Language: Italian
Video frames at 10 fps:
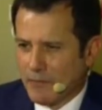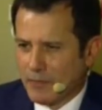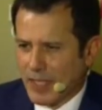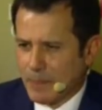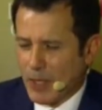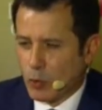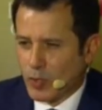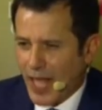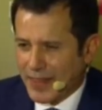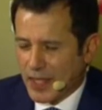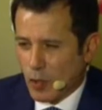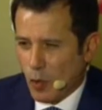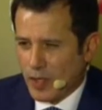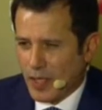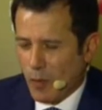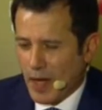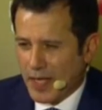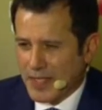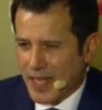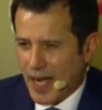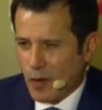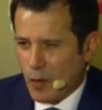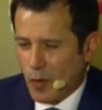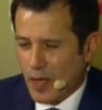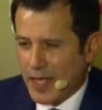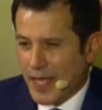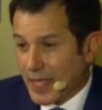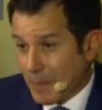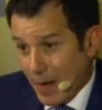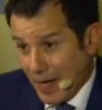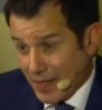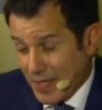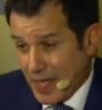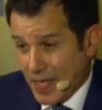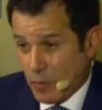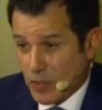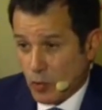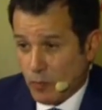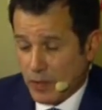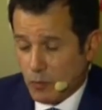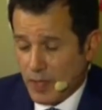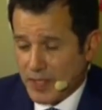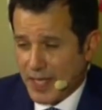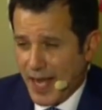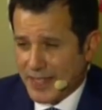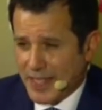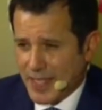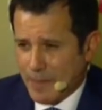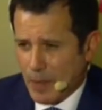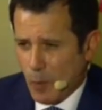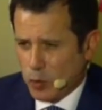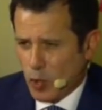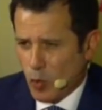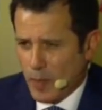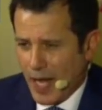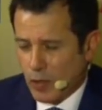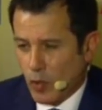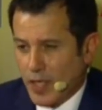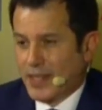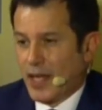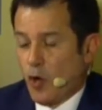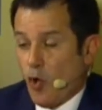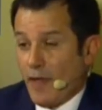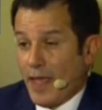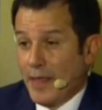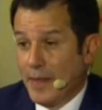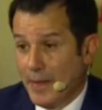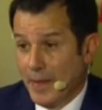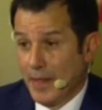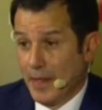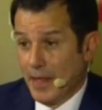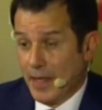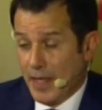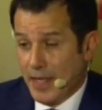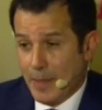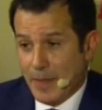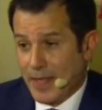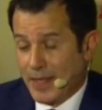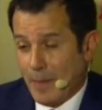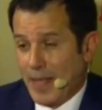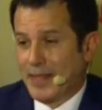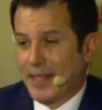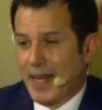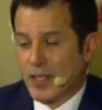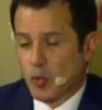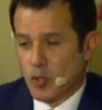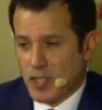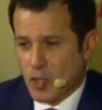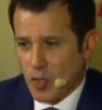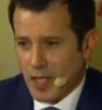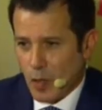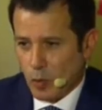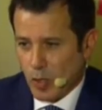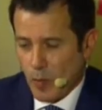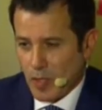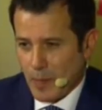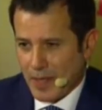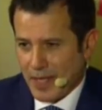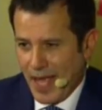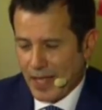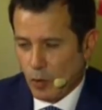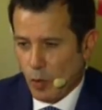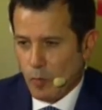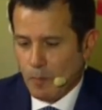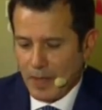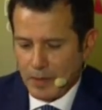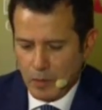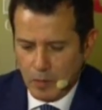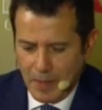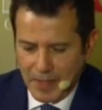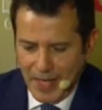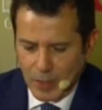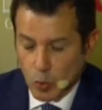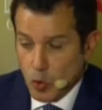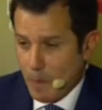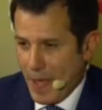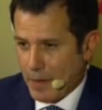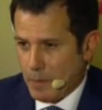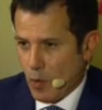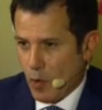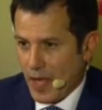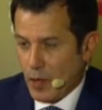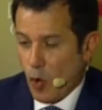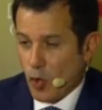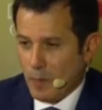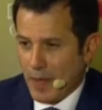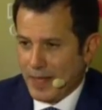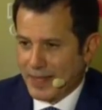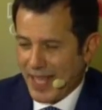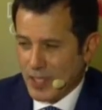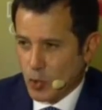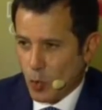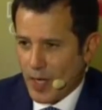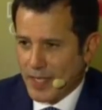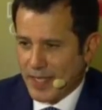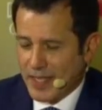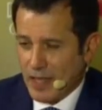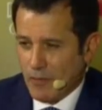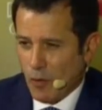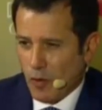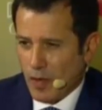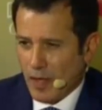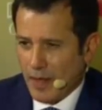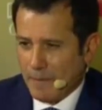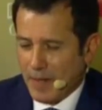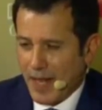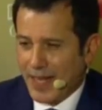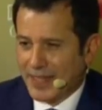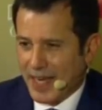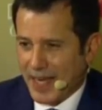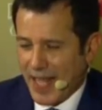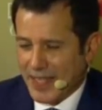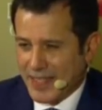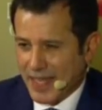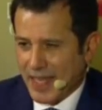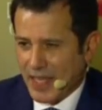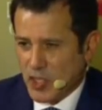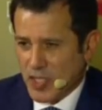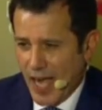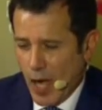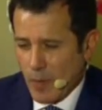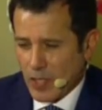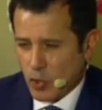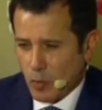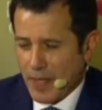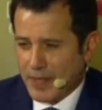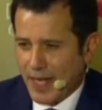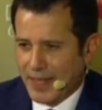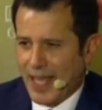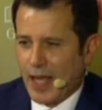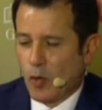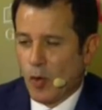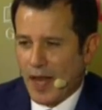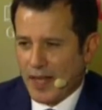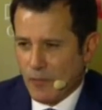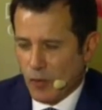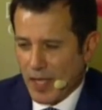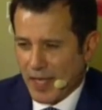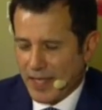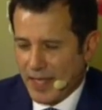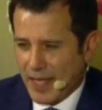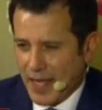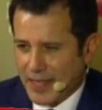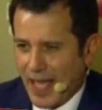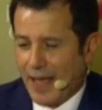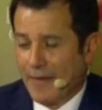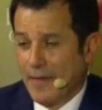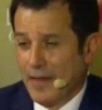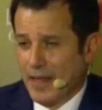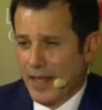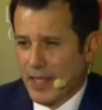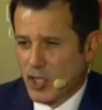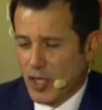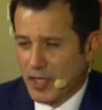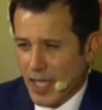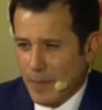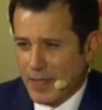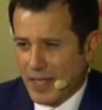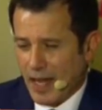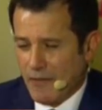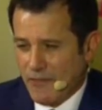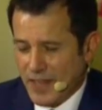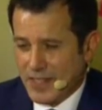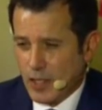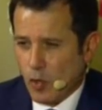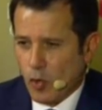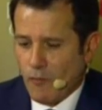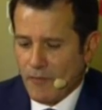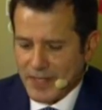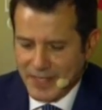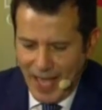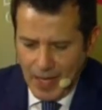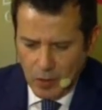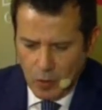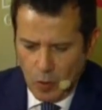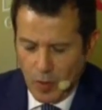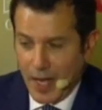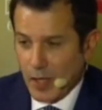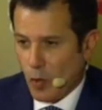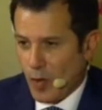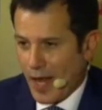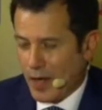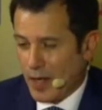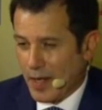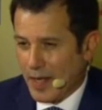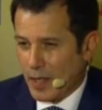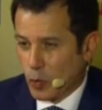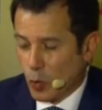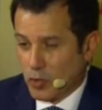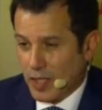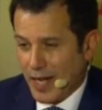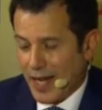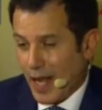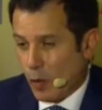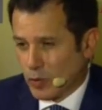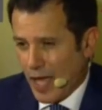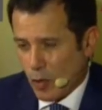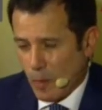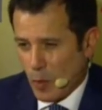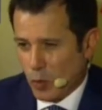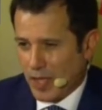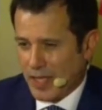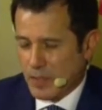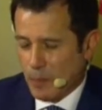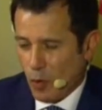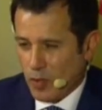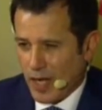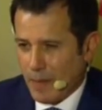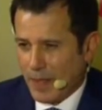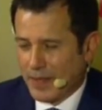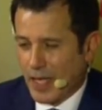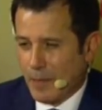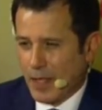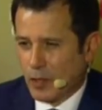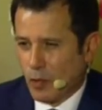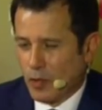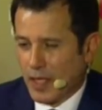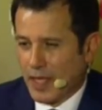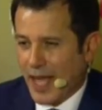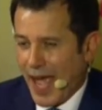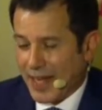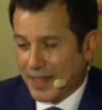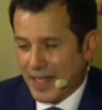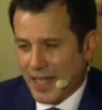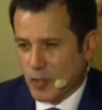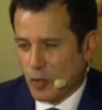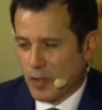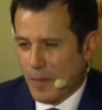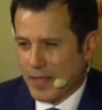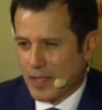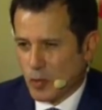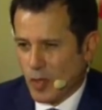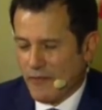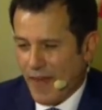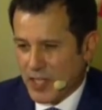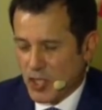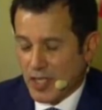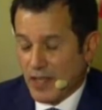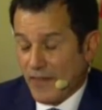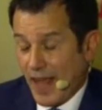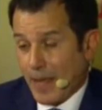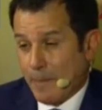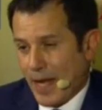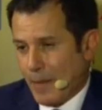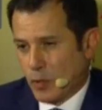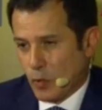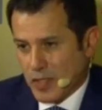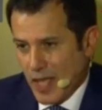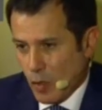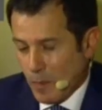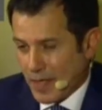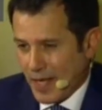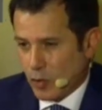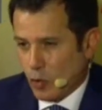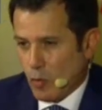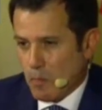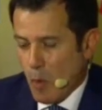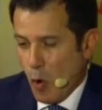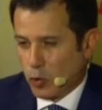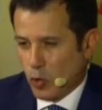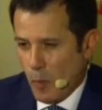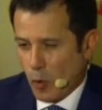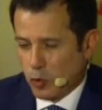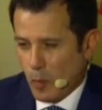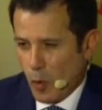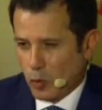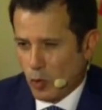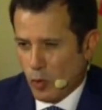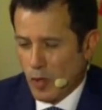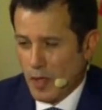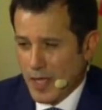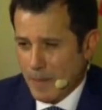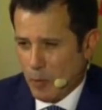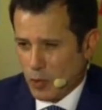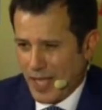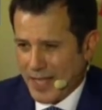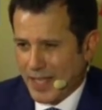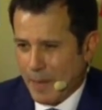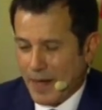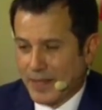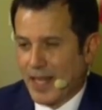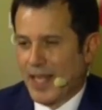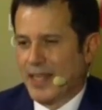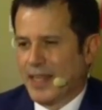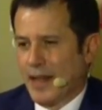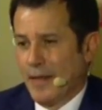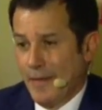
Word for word: d'aspetto tattico e da quelle che saranno le idee di Ballardini che in, questo, in, questi casi è sempre molto illuminato. Inter 9 indipendentemente dalle suggestioni delle ultime ore di mercato, un mercato superbo, enorme, il tasso qualitativo, eh, le alternanze che ci saranno maggiormente in attacco, l'arrivo di, di Keita i centimetri e il fisico con Versalico, eh, duttile, Lautaro pronta ad esplodere, il mantenimento di Cardi, gli assortimenti sulle fasce, De Vrij a parametro zero, un mercato molto molto molto importante da parte dell'Inter.